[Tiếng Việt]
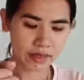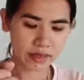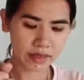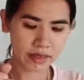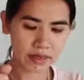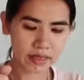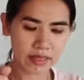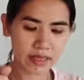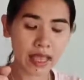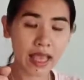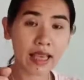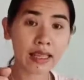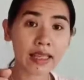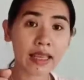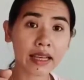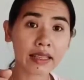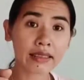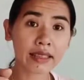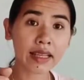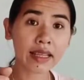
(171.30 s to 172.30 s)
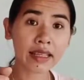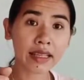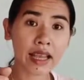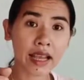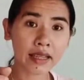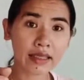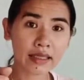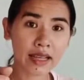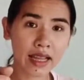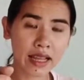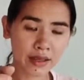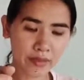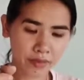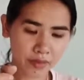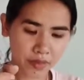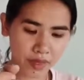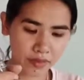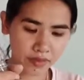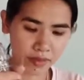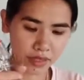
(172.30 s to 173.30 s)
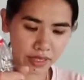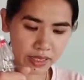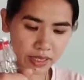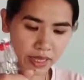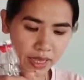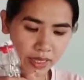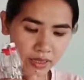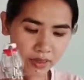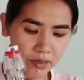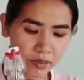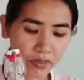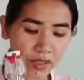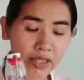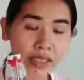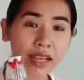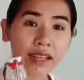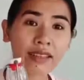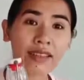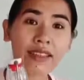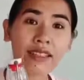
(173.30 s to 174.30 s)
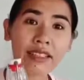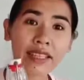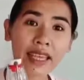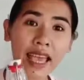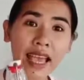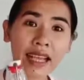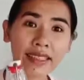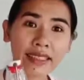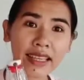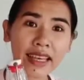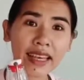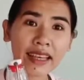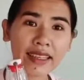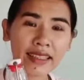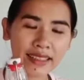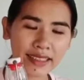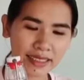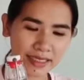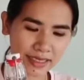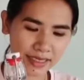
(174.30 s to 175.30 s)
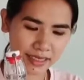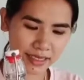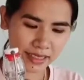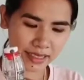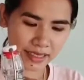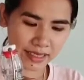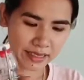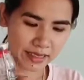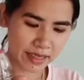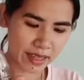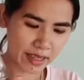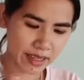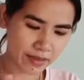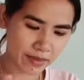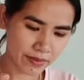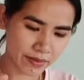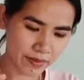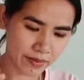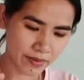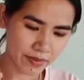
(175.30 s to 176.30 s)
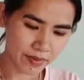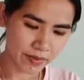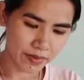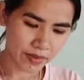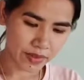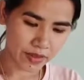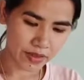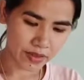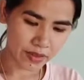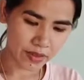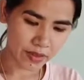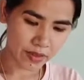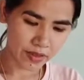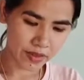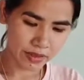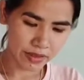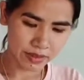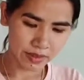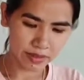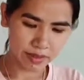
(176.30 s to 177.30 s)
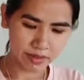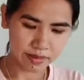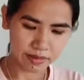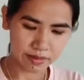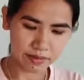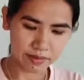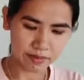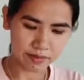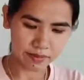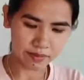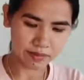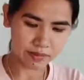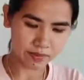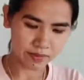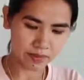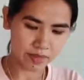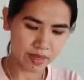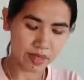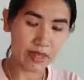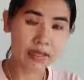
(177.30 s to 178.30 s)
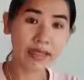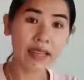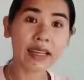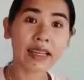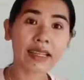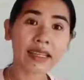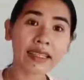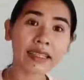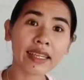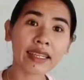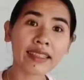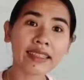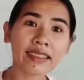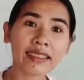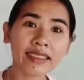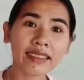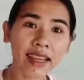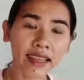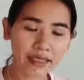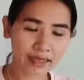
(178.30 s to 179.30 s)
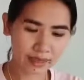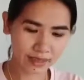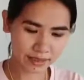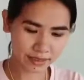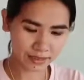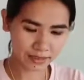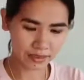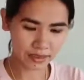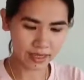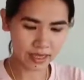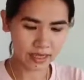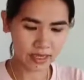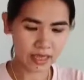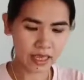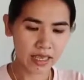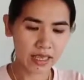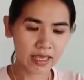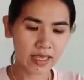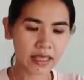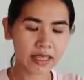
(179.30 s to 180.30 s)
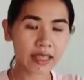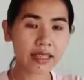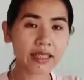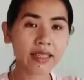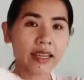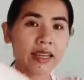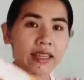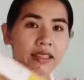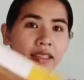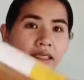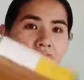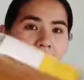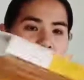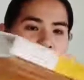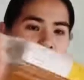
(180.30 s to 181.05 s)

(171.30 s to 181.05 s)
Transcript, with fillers: nó sẽ tan dần tan dần ra và cái này nó cũng phải cần thời gian nha đó rồi đây là cái cách thứ nhất ha. cái cách này thì